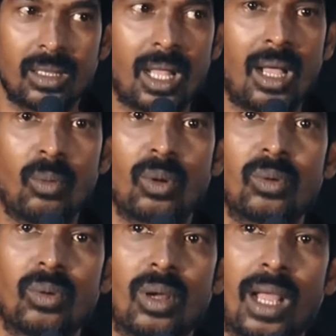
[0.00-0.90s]
நான் ஒரு
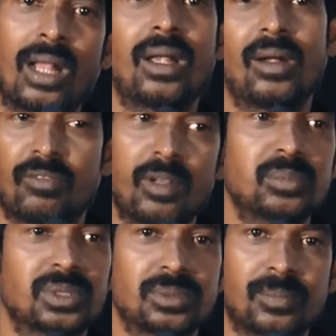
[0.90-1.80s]
ஹண்ட்ரட்
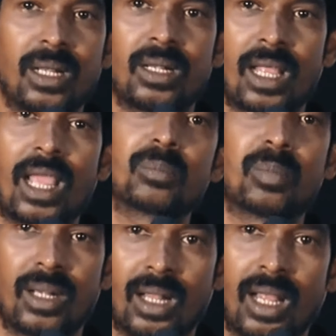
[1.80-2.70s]
ஃபிலிம்ஸ் பண்ணேன் ஆக்ட்
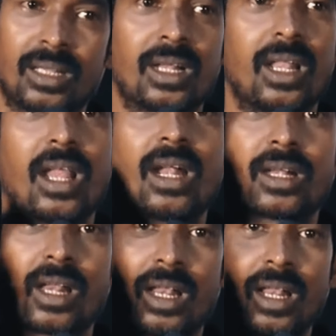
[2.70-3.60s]
பண்ணேன் அந்த
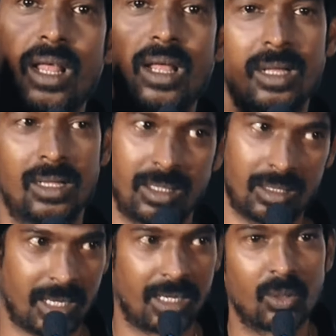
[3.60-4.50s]
டைரக்டர் எல்லாம்
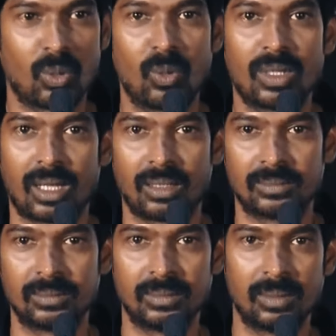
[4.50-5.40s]
எங்கள் குரு தான்
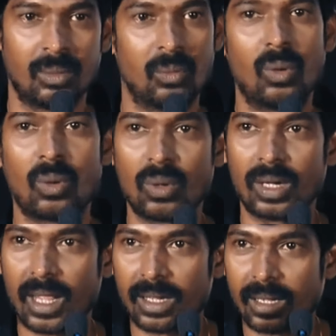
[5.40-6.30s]
ஒரு ஒரு
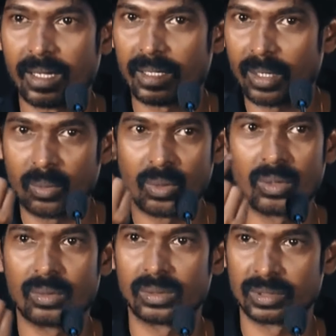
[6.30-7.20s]
டைரக்டர்கிட்ட ஒரு
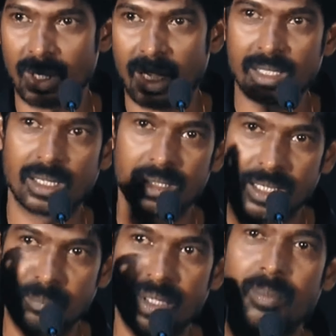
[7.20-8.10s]
ஒரு ஷார்ட்டில்
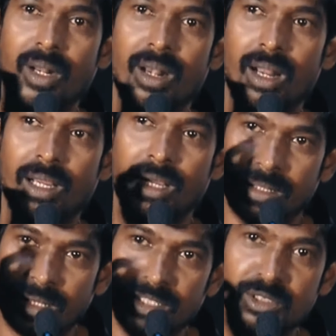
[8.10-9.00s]
எப்படி பண்ணுறாங்க
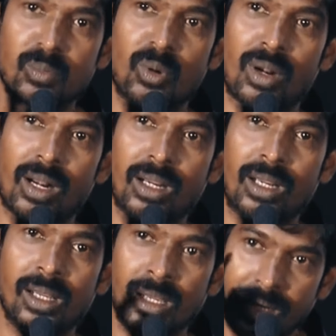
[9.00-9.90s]
எந்த லென்ஸ் போடுறாங்க
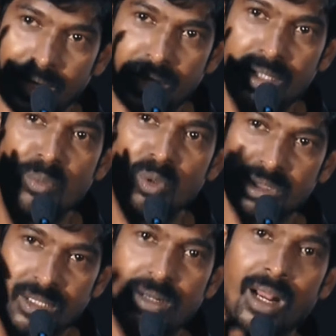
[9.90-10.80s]
எந்த
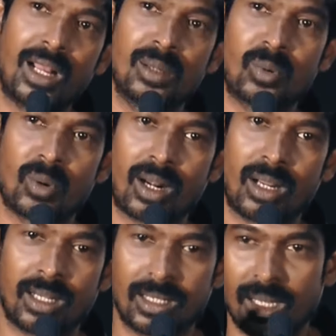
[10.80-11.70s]
எமோஷனுக்கு ட்ராலி
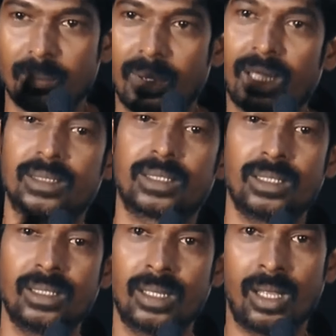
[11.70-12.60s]
போடுறாங்க அதெல்லாம் பார்த்துட்டு
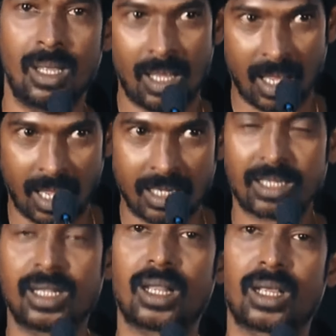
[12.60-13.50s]
அங்கே
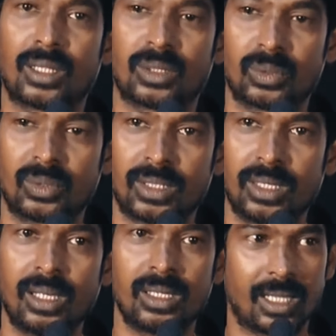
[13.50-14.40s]
தான் நான் கற்றுக்கிட்டேன்
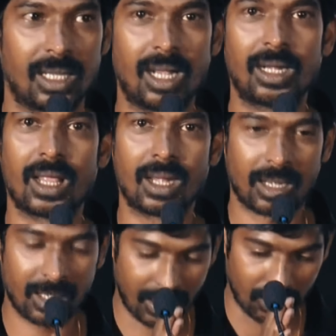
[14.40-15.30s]
எல்லா
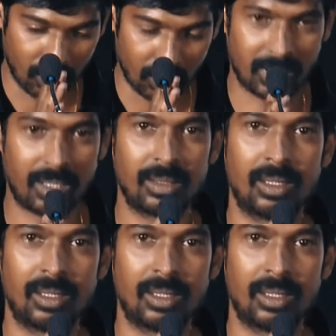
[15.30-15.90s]
டைரக்டரும் என் குரு தான்